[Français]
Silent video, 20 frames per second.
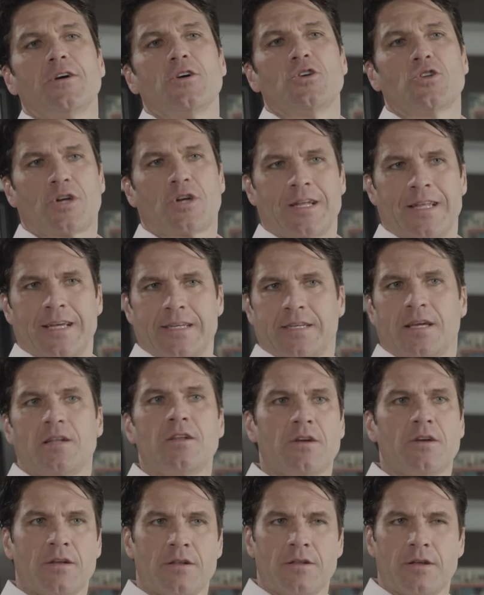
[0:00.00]
je connaissais
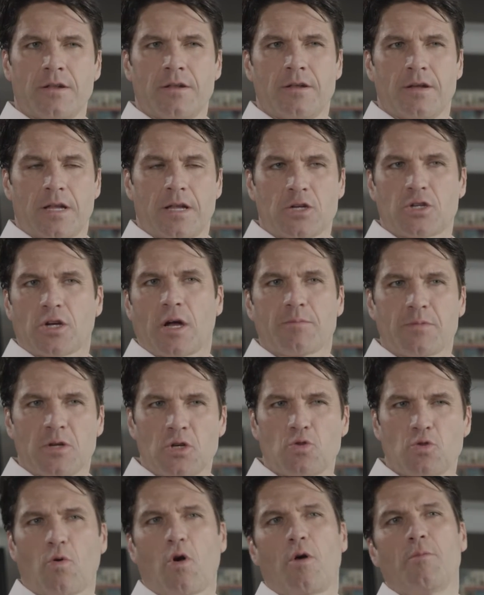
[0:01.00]
la chambre
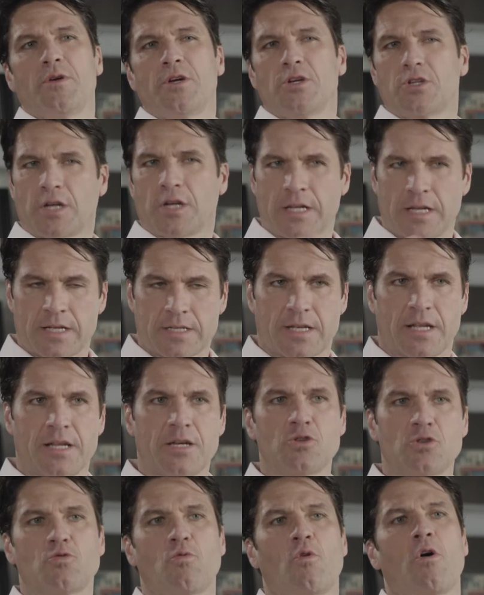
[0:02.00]
des joueurs bien, je connaissais
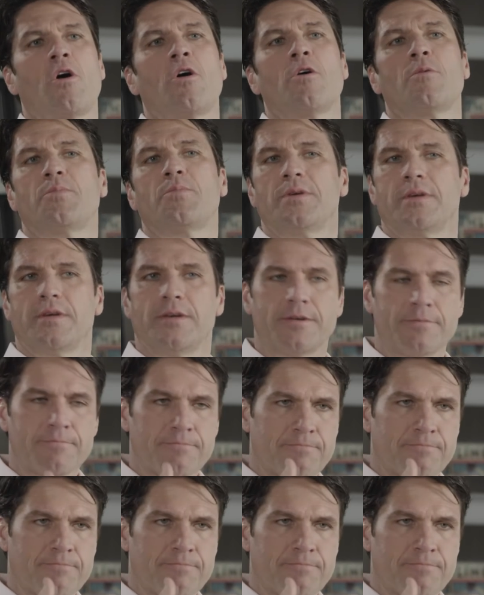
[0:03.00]
les joueurs, puis